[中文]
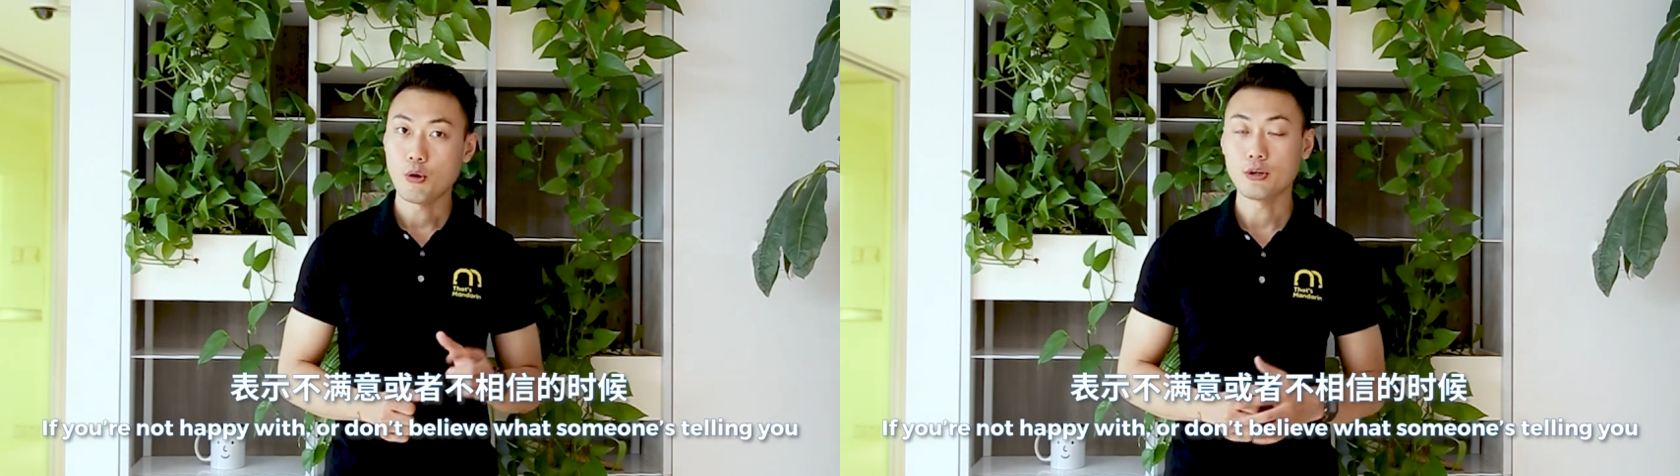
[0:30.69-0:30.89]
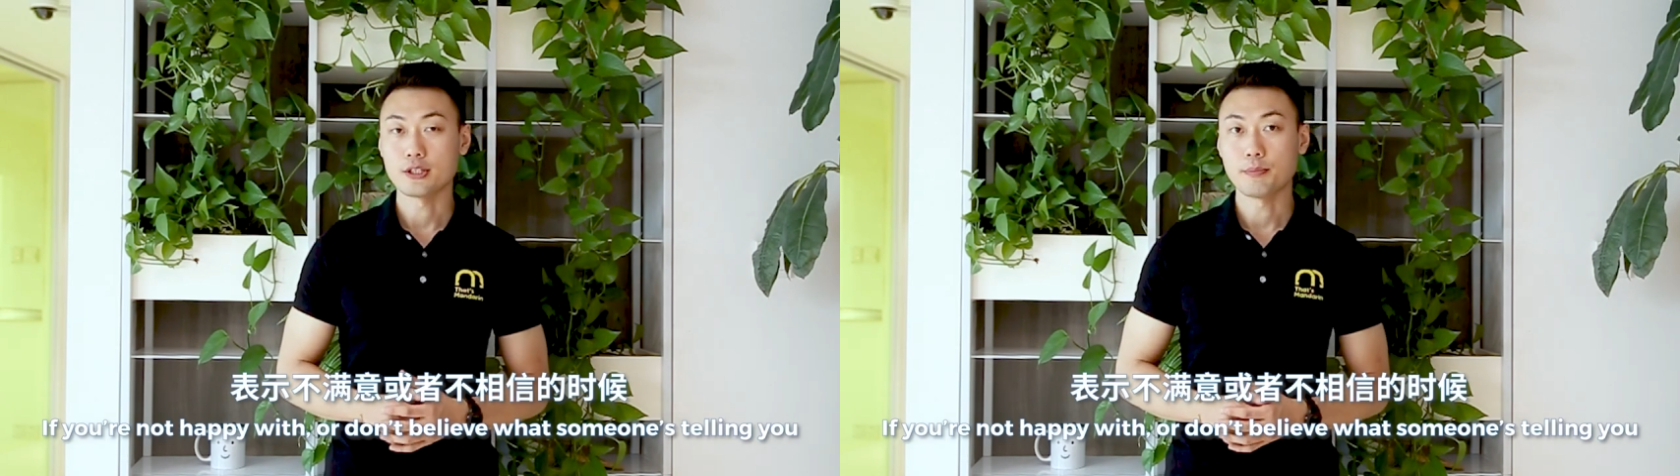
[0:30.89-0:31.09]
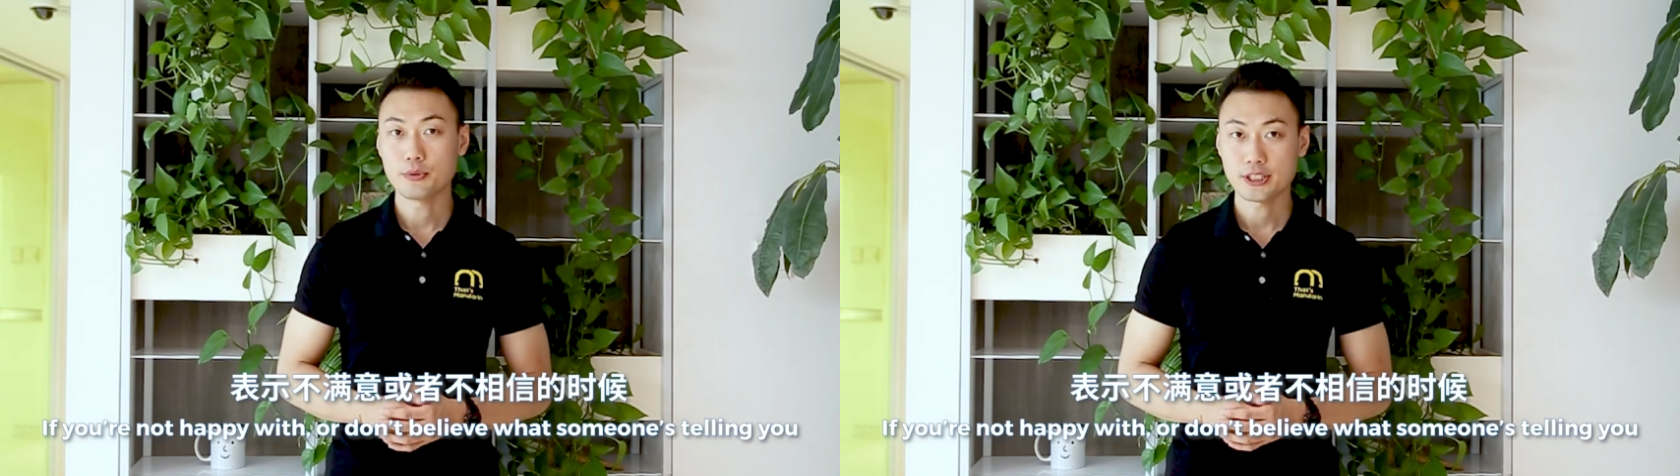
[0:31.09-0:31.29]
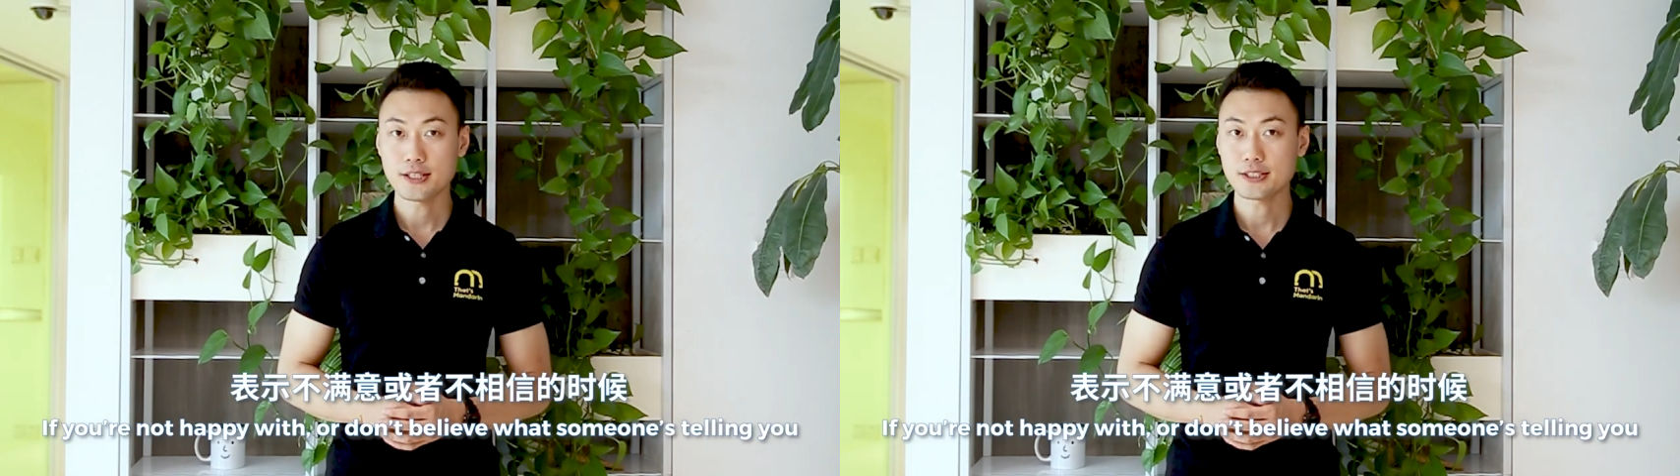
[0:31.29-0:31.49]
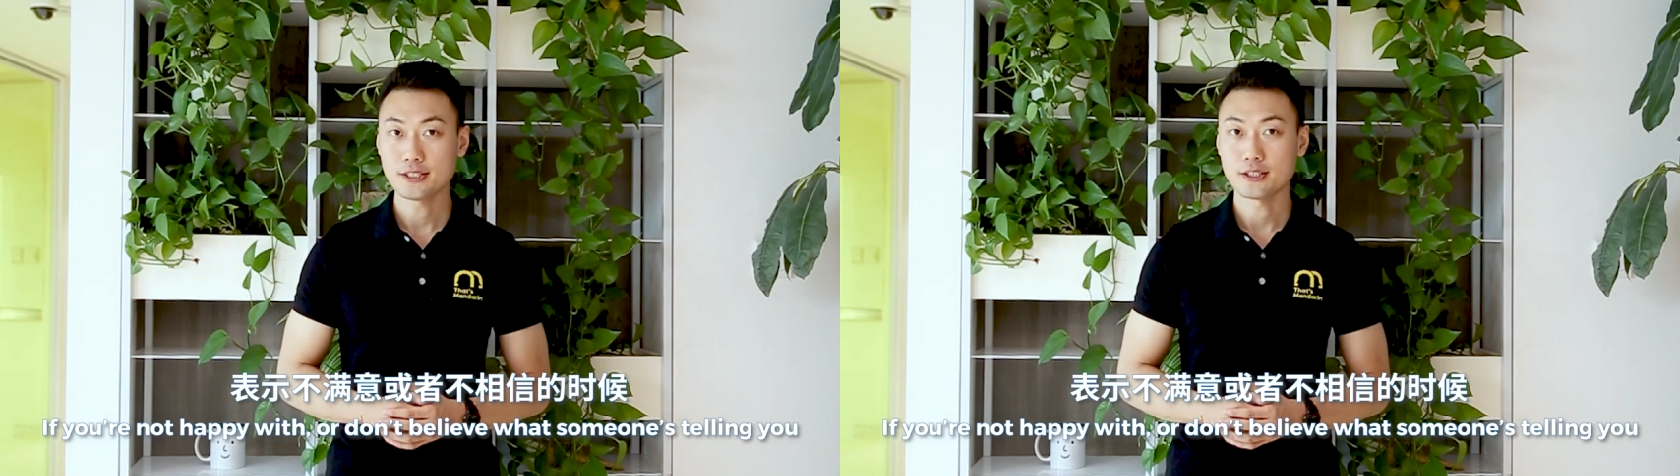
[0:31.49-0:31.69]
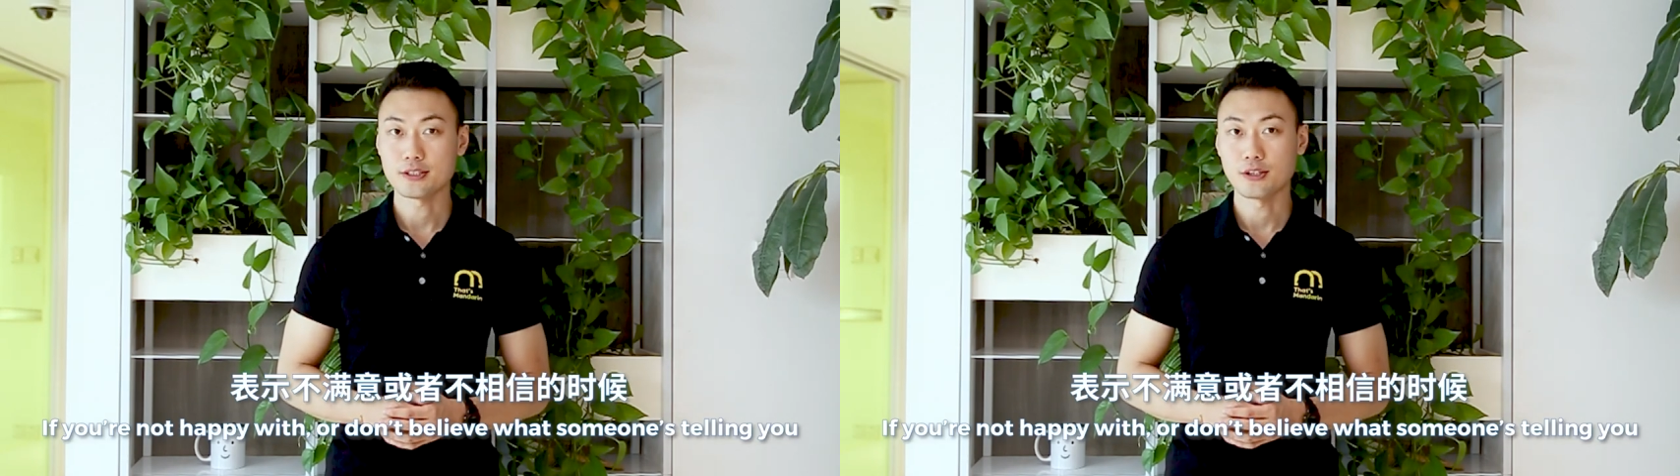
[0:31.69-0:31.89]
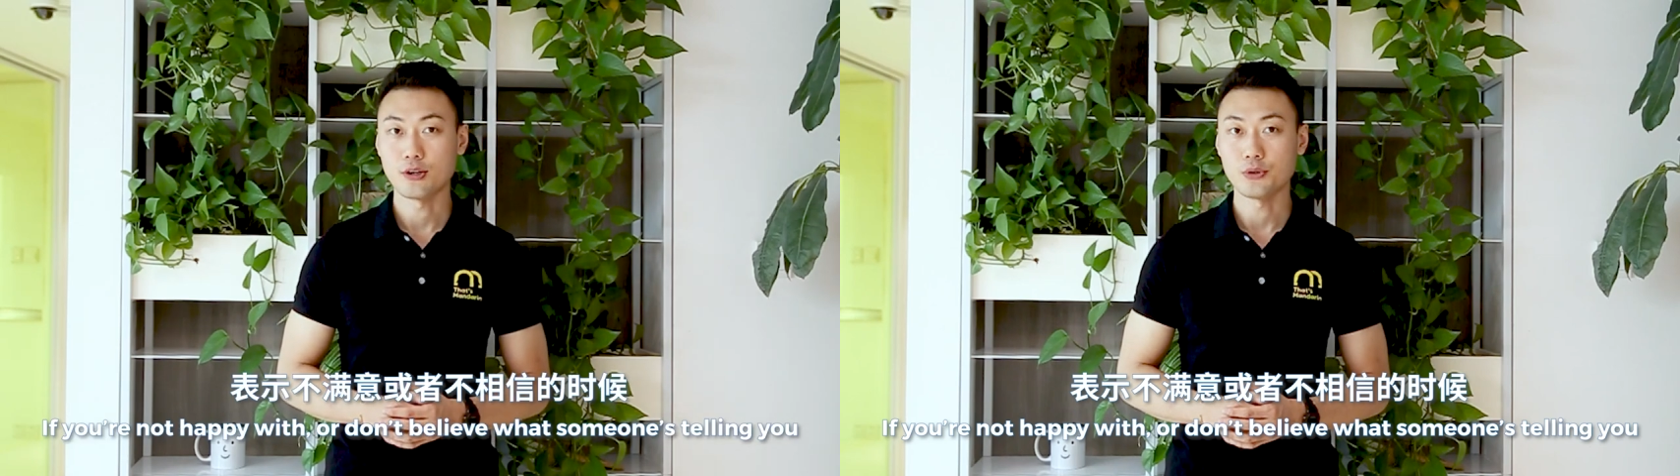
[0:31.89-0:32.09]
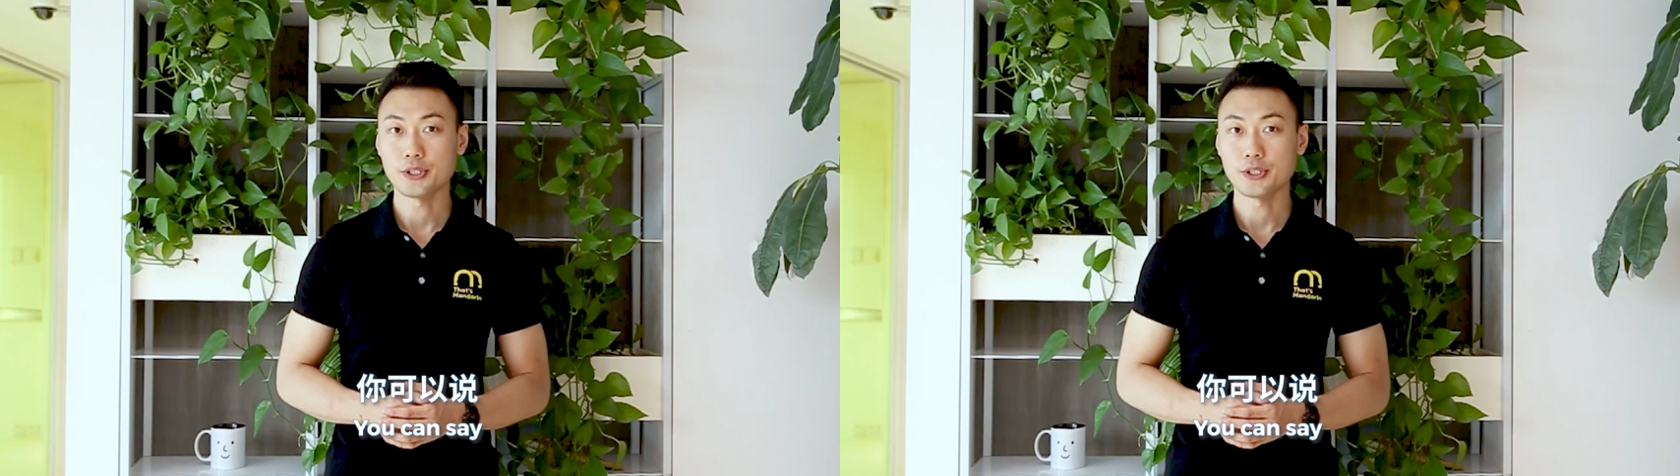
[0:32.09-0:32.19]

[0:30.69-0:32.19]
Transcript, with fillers: 或者不相信的时候，